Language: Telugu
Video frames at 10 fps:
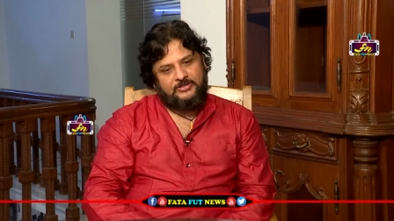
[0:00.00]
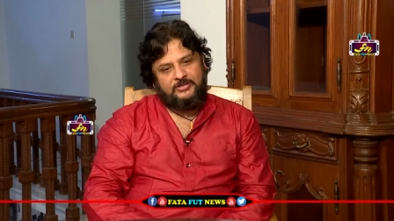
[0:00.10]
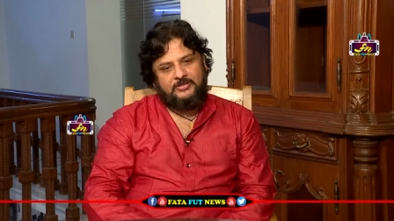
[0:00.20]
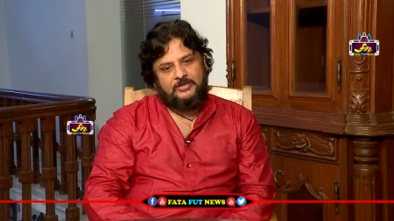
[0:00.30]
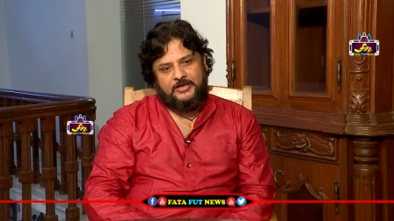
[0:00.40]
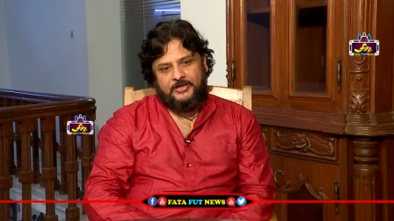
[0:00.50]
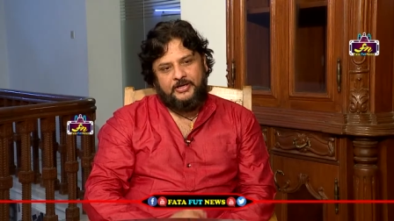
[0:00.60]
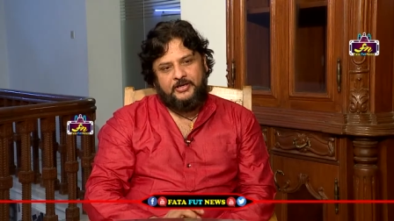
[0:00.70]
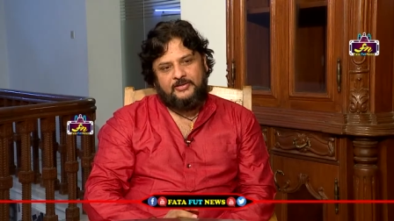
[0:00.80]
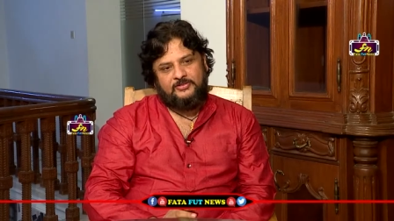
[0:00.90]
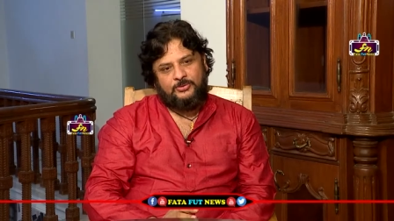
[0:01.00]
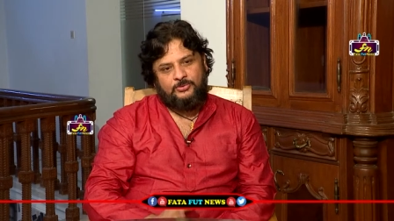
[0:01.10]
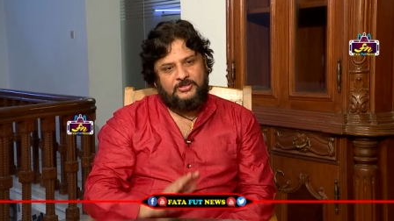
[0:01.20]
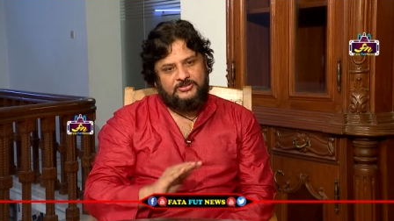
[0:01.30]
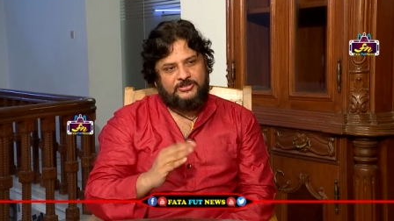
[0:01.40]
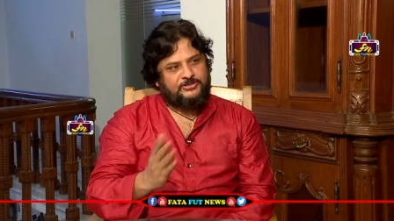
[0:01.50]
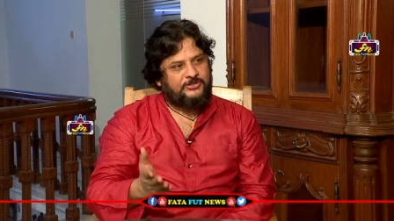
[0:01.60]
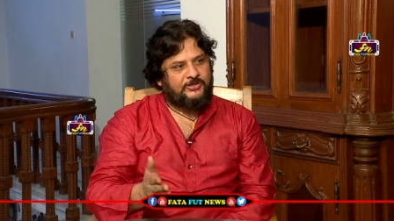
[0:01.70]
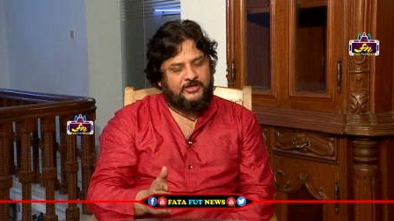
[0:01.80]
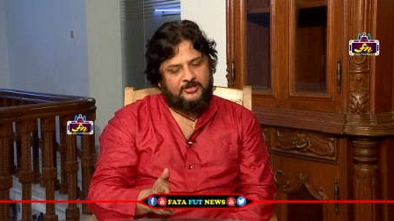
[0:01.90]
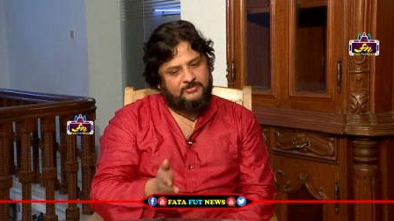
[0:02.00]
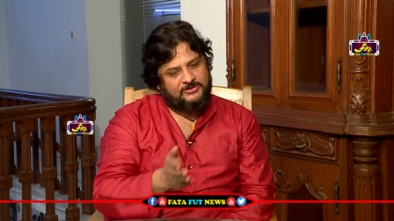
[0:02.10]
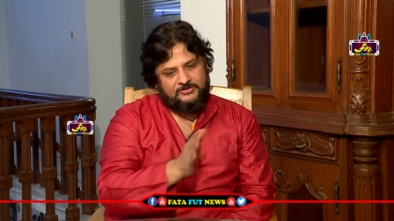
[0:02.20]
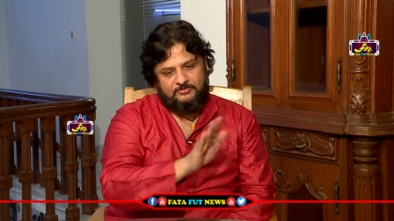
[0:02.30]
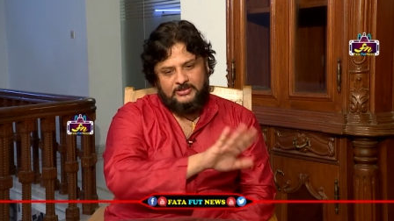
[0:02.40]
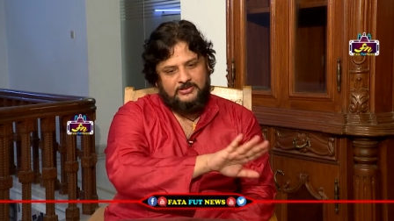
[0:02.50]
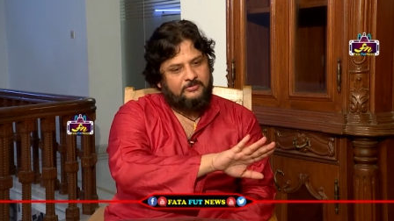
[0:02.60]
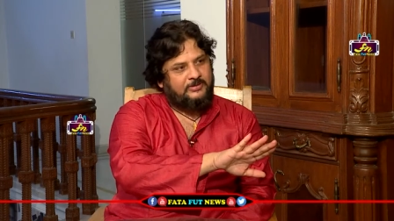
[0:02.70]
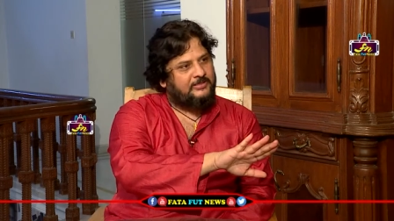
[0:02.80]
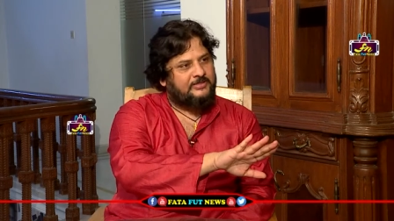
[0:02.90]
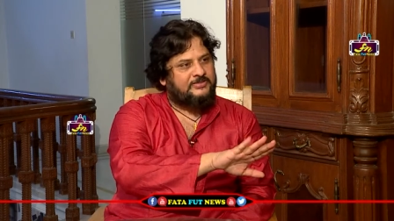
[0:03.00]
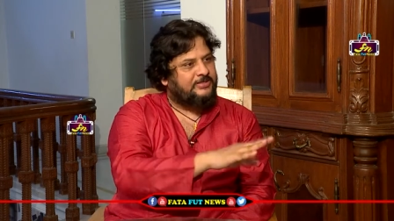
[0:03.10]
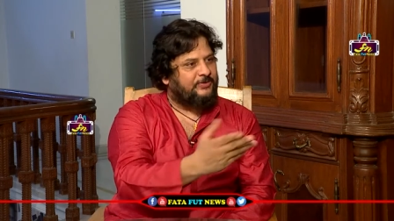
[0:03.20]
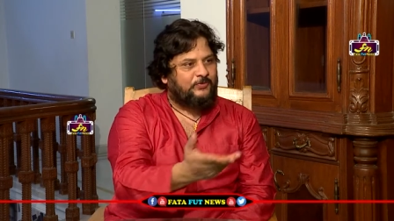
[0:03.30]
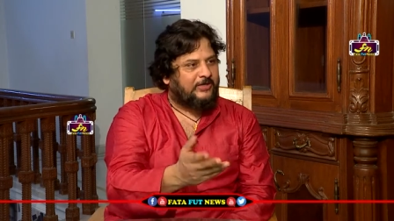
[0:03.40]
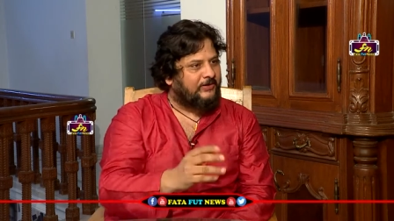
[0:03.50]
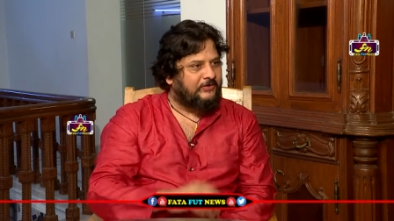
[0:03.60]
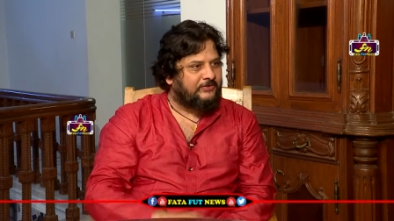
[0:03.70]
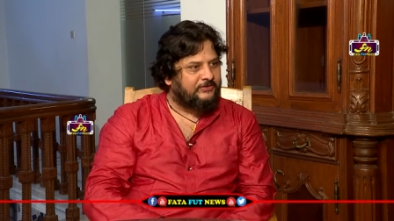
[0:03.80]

ఇది ఆ క్రెడిట్ అంతా కూడా చిరంజీవి గారికి ప్లస్ బ్రదర్స్కే ఇవ్వాలండి hmm.